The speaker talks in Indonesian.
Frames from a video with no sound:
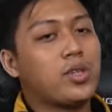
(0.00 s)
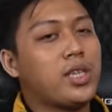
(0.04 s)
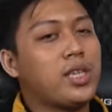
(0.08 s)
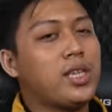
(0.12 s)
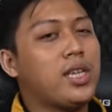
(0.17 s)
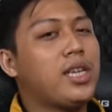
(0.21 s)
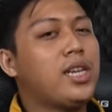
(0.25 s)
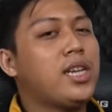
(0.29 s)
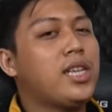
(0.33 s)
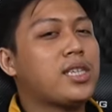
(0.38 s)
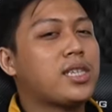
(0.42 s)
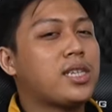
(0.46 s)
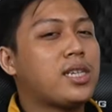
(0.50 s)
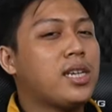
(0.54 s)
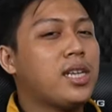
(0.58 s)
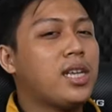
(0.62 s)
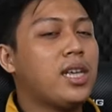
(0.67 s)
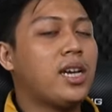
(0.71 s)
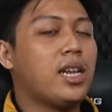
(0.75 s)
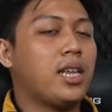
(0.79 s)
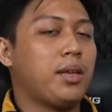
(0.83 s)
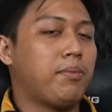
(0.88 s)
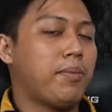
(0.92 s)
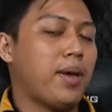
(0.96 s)
kursi ini
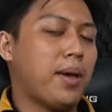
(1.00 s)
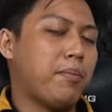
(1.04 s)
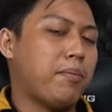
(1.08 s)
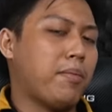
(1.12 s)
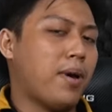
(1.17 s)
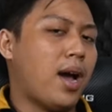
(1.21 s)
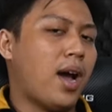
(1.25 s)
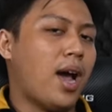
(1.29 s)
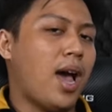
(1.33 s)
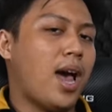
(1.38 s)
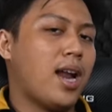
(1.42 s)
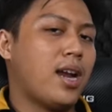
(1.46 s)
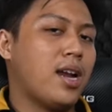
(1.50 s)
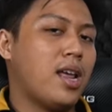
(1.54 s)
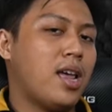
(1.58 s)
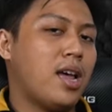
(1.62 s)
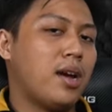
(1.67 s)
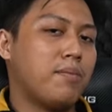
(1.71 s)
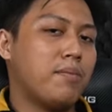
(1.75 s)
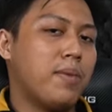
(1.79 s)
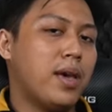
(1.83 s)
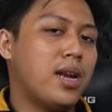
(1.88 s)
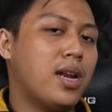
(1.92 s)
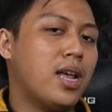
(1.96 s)
sendiri memang ada
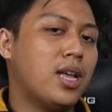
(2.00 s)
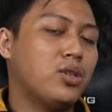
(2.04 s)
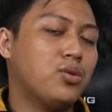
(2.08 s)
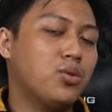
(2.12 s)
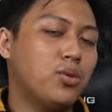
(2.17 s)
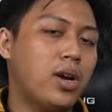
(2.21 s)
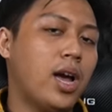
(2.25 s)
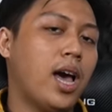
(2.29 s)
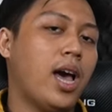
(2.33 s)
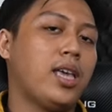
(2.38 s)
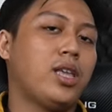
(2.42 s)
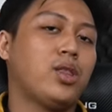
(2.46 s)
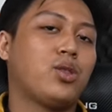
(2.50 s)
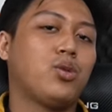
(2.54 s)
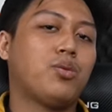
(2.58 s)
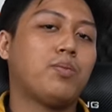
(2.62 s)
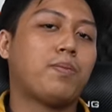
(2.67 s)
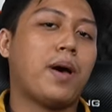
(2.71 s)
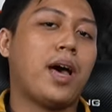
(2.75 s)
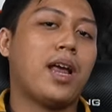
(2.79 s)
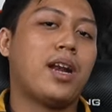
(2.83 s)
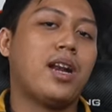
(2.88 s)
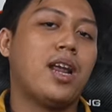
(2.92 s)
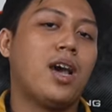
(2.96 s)
yang beda juga itu
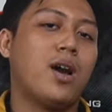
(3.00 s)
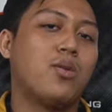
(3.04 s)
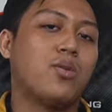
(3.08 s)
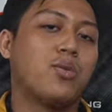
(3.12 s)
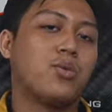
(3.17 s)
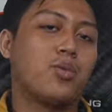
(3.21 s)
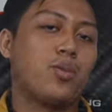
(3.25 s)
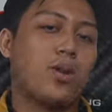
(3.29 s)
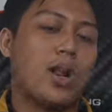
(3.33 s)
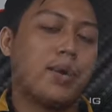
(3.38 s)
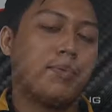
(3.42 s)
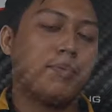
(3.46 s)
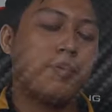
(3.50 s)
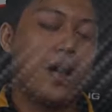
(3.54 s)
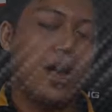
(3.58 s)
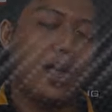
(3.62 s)
pada ukuran